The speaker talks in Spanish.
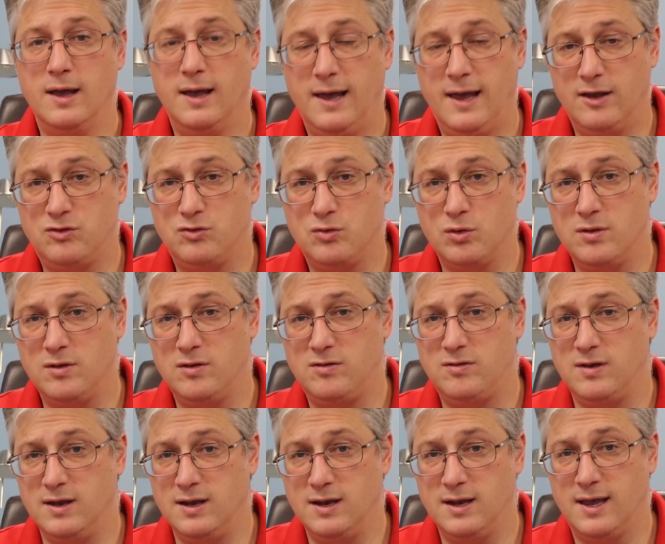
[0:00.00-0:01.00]
Eso
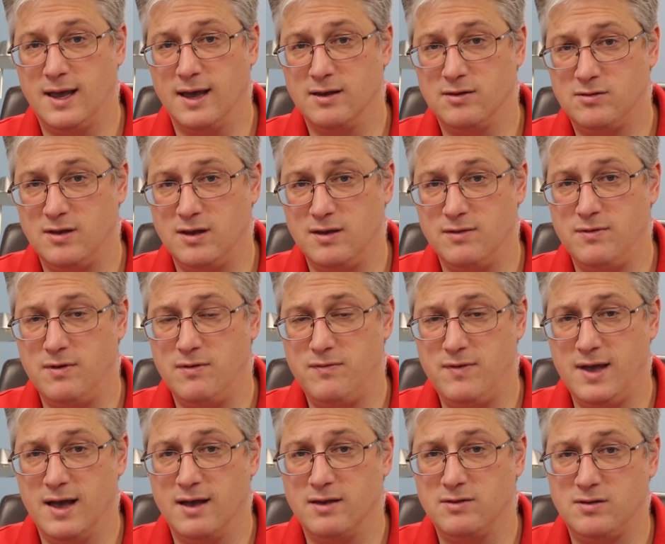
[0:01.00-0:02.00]
decir que si
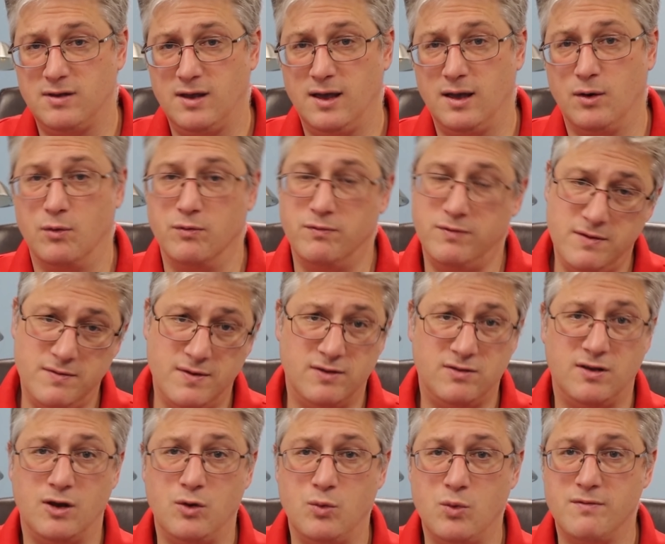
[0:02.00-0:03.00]
vivías o
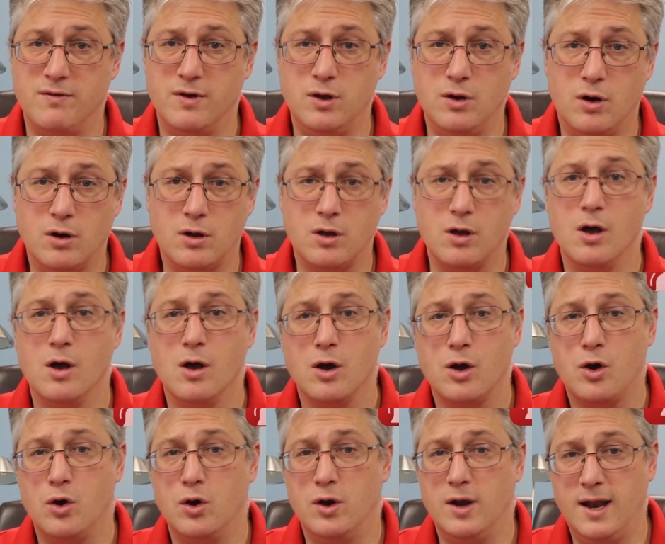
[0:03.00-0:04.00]
vives en Nueva York,
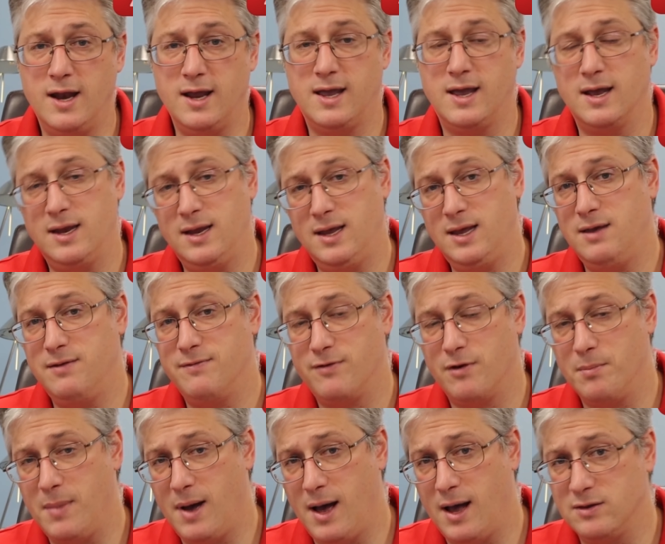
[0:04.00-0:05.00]
Connecticut y
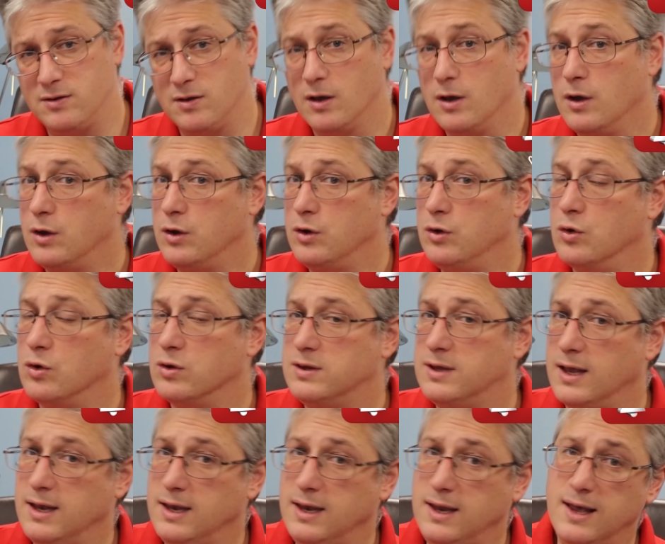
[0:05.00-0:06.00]
Vermont, no
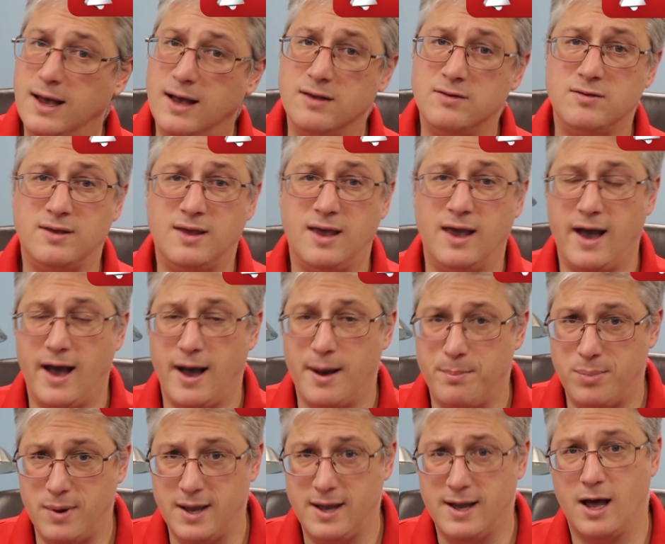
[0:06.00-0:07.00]
tenías que
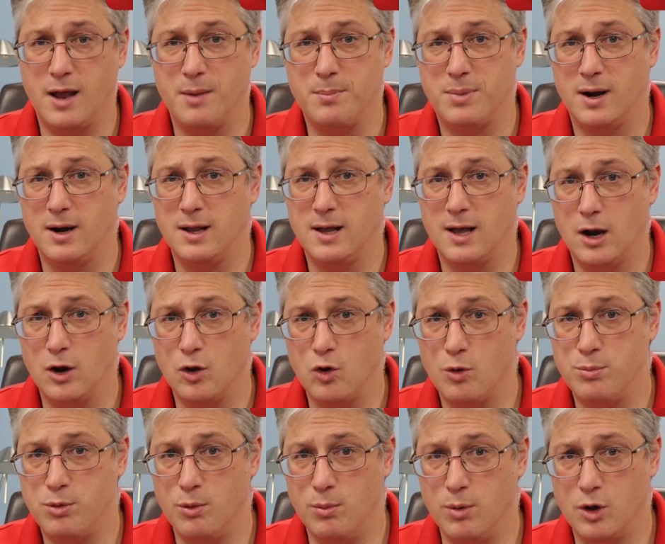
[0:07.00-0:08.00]
aplicar para el
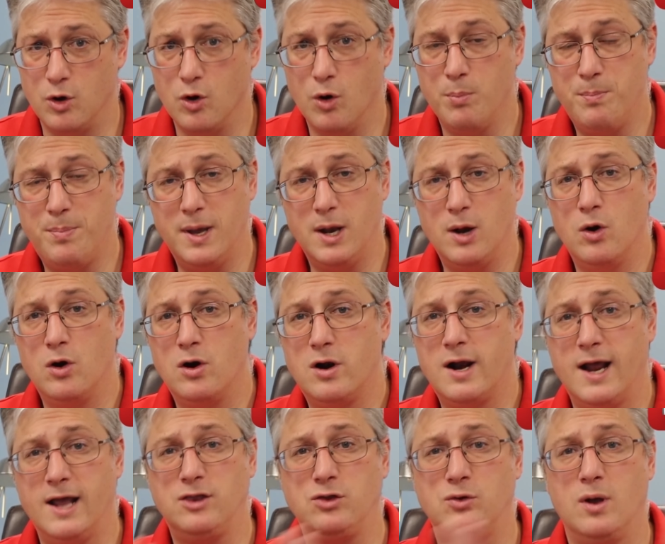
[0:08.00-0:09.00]
cargo público, pero el
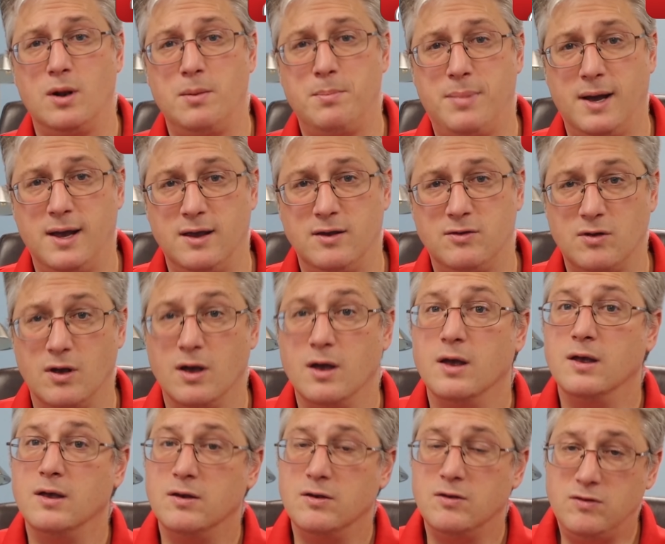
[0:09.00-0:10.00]
resto del país
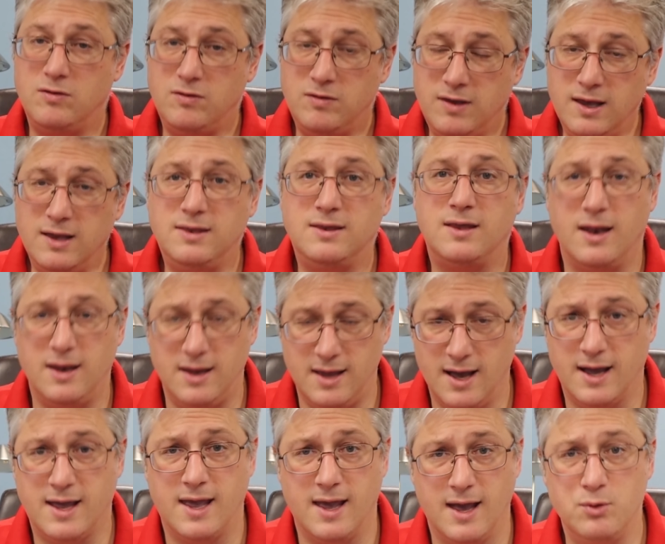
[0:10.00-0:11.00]
sí
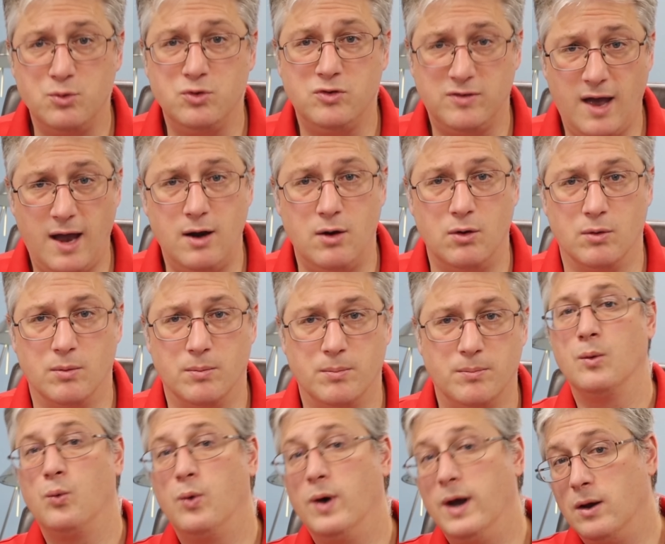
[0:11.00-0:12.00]
tenía que usarlo.
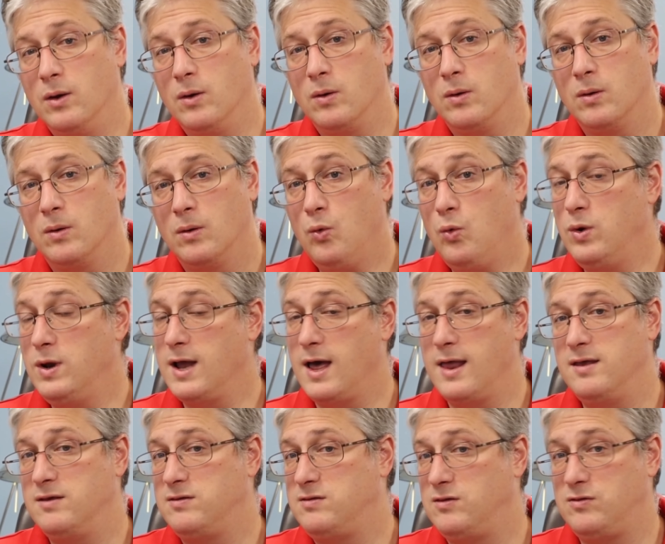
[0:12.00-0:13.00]
Bueno, una
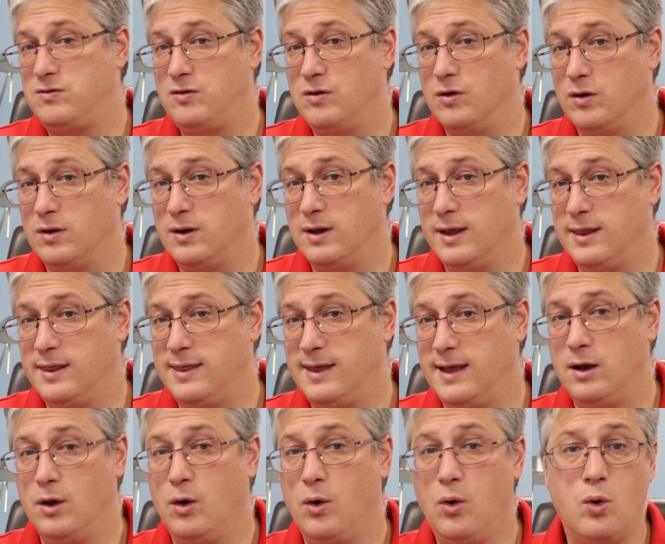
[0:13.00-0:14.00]
decisión
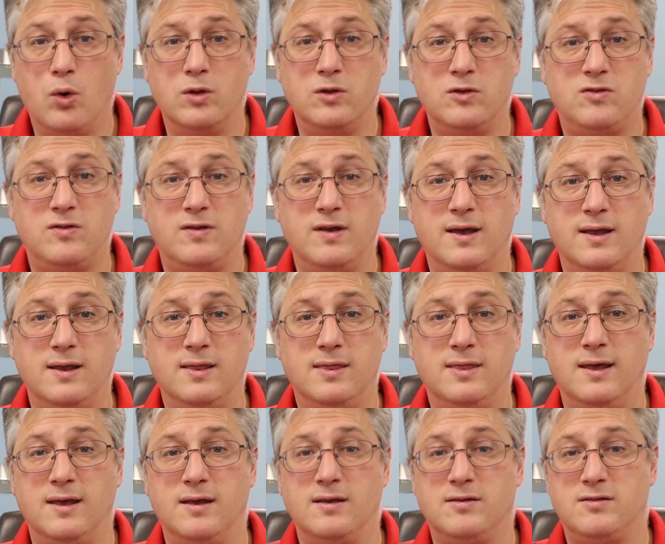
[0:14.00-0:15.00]
del 11
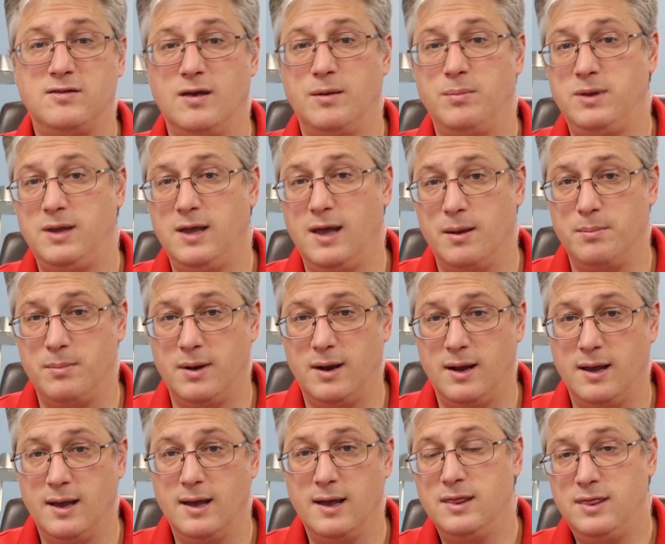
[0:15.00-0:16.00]
de
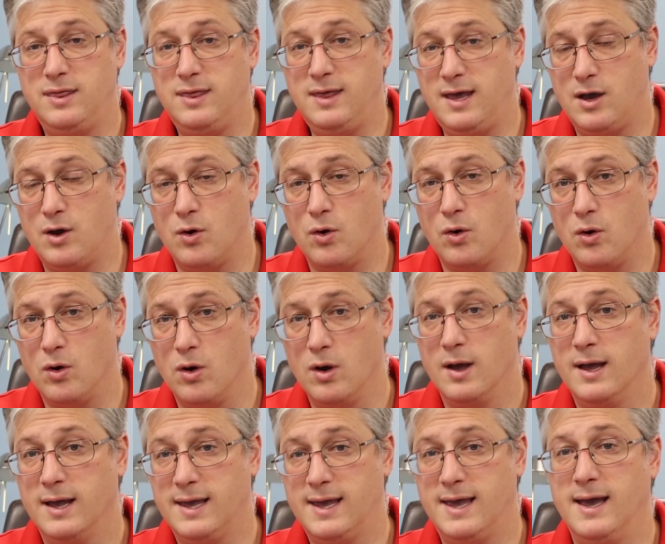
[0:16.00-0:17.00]
septiembre dijo
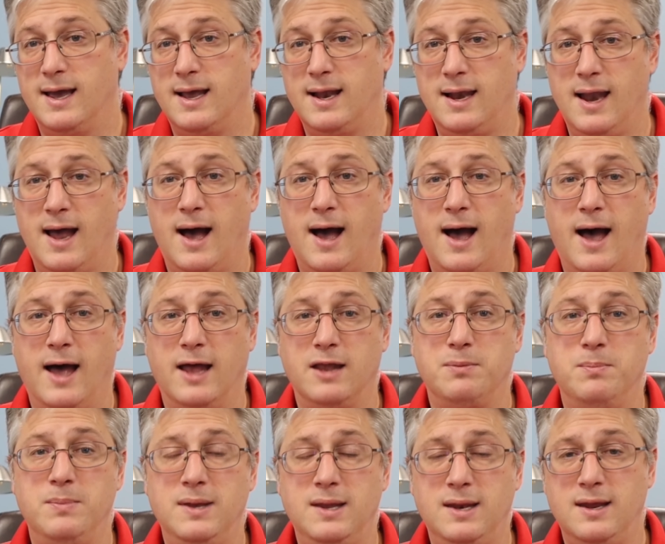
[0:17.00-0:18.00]
que la
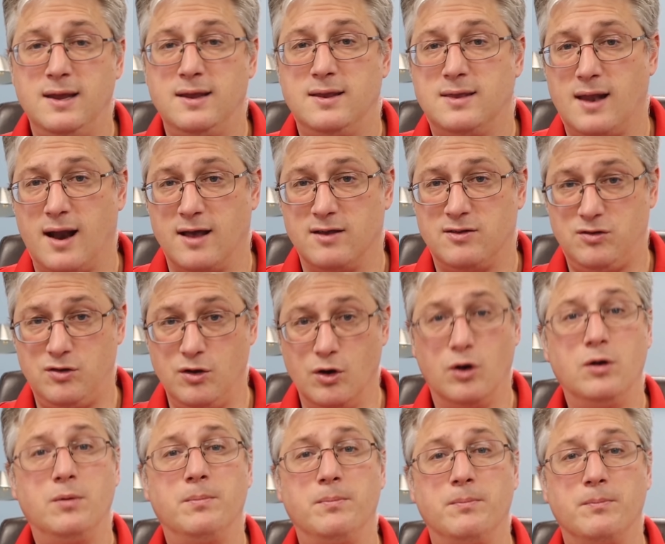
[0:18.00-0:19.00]
administración